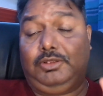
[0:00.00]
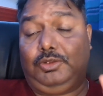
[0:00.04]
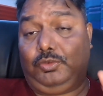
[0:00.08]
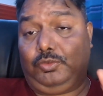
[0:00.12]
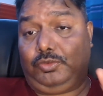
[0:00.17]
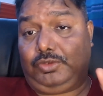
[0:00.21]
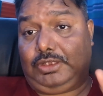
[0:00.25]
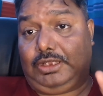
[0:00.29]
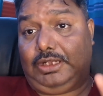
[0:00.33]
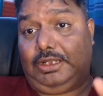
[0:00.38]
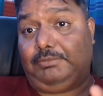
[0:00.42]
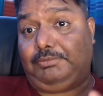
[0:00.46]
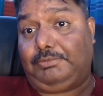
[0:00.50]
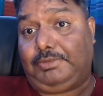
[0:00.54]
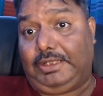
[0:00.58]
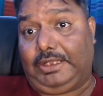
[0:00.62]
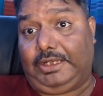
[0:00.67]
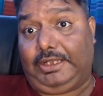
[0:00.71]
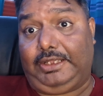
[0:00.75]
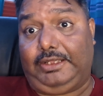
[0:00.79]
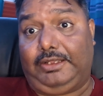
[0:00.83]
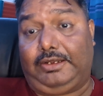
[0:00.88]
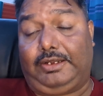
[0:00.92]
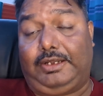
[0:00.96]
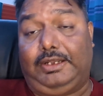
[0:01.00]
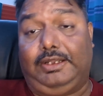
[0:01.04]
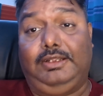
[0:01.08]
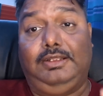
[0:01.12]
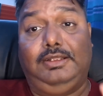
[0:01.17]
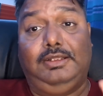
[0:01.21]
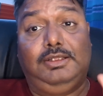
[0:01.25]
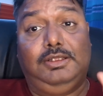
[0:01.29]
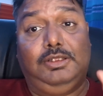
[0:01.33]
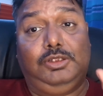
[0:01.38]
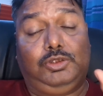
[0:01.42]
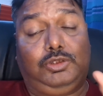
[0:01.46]
तो उसके लिए हम तैयारी कर रहे हैं
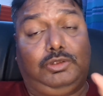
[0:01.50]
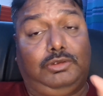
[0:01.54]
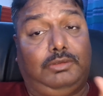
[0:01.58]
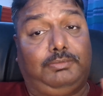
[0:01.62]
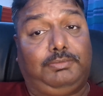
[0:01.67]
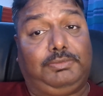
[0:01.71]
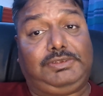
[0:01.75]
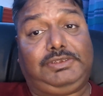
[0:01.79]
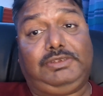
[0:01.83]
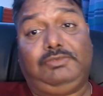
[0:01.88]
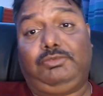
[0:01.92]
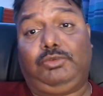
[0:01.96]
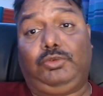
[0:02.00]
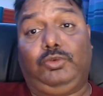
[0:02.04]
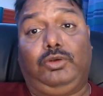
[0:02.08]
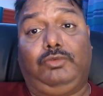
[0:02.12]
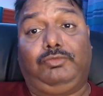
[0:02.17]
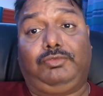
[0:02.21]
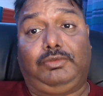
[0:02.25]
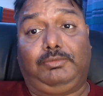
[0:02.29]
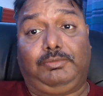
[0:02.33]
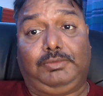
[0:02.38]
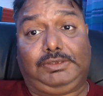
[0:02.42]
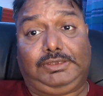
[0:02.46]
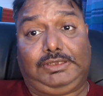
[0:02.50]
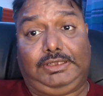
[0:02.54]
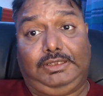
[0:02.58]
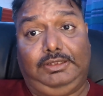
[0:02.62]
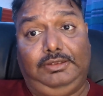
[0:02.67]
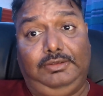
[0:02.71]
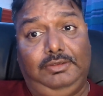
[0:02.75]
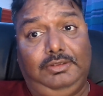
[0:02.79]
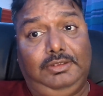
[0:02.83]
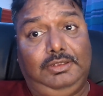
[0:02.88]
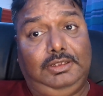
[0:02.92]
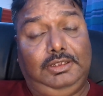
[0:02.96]
तो हमारे पास सिर्फ दो हफ्ते बचते
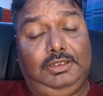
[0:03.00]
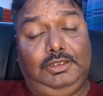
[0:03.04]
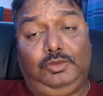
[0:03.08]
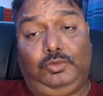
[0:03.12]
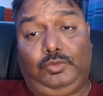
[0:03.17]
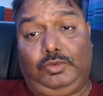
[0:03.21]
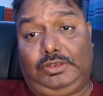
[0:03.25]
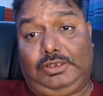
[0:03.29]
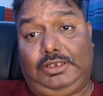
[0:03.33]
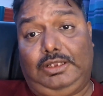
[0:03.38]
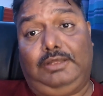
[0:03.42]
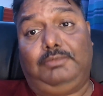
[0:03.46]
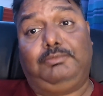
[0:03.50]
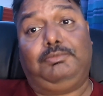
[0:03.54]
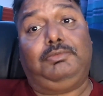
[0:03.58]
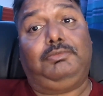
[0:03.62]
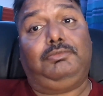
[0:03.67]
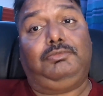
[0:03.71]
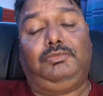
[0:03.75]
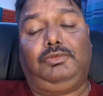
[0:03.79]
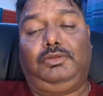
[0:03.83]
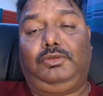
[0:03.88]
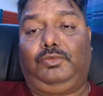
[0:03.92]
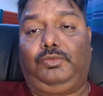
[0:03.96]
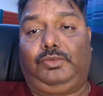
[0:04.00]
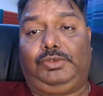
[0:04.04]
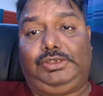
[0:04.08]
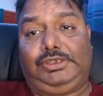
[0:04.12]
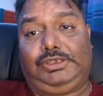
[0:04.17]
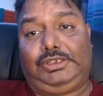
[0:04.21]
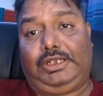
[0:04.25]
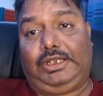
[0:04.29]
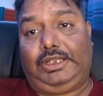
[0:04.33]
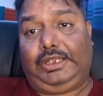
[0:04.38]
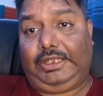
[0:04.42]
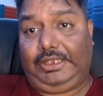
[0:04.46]
हैं तो इसलिए हम
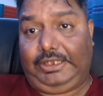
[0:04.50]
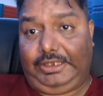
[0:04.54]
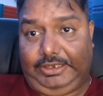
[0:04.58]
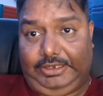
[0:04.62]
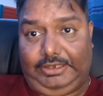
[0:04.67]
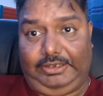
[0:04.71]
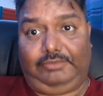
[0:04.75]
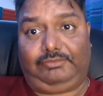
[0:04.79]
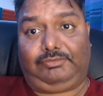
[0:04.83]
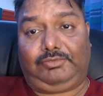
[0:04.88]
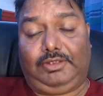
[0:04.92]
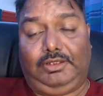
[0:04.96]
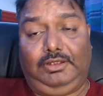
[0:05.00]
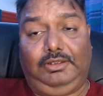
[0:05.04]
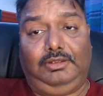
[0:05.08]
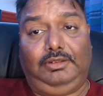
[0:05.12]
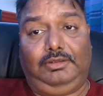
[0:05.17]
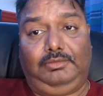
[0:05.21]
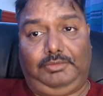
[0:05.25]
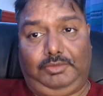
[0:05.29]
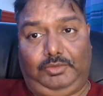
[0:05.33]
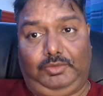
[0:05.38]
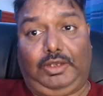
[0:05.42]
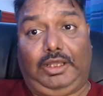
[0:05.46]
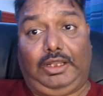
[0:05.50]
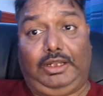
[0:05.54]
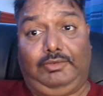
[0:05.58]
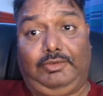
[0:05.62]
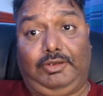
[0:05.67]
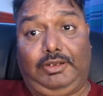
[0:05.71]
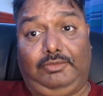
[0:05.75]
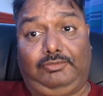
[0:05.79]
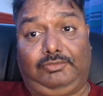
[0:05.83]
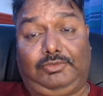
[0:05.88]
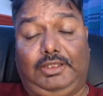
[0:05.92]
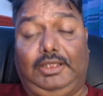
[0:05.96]
कोशिश करें कि ये हफ्ता जो आने
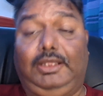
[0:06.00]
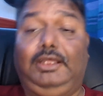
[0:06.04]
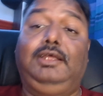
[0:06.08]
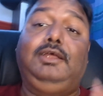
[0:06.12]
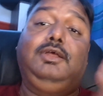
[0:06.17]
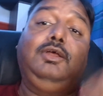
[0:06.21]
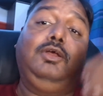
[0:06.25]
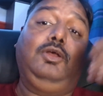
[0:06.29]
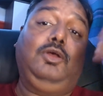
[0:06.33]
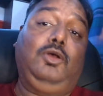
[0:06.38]
वाला हफ्ता है